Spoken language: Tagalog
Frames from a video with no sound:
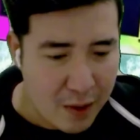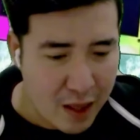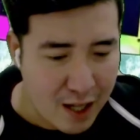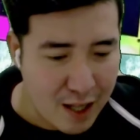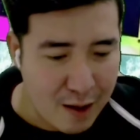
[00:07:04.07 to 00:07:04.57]

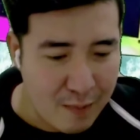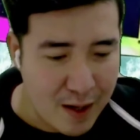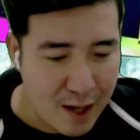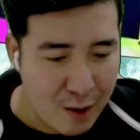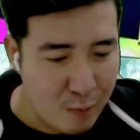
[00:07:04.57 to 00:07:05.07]
Parang hindi
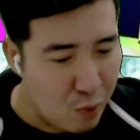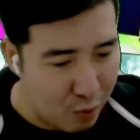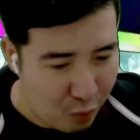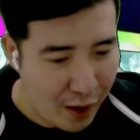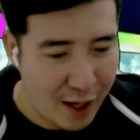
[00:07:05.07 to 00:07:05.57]
man lang siyang
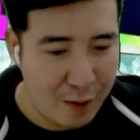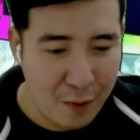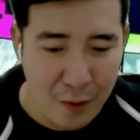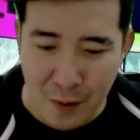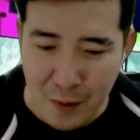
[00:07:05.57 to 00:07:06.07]

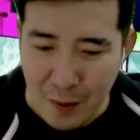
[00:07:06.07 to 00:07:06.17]
bumuelo.